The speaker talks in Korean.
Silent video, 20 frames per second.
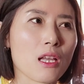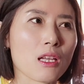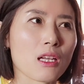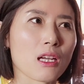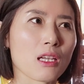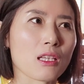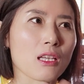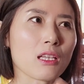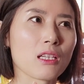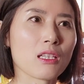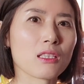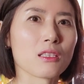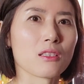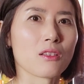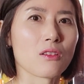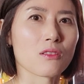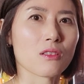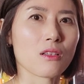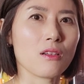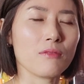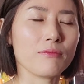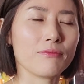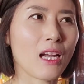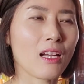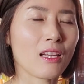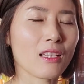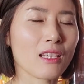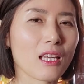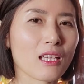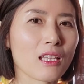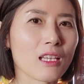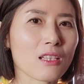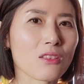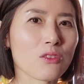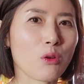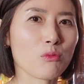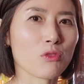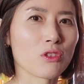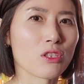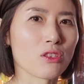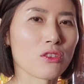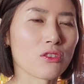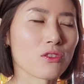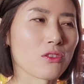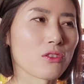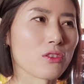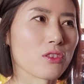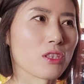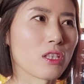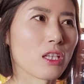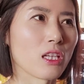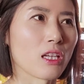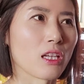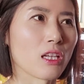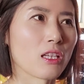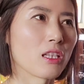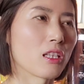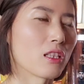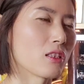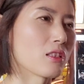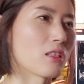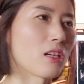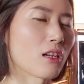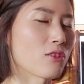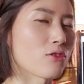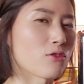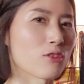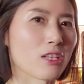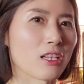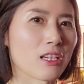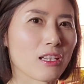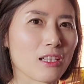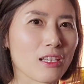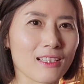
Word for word: 그러니까 예를 들어서 아, 얘기가 너무 길어졌는데 이 드라큘라를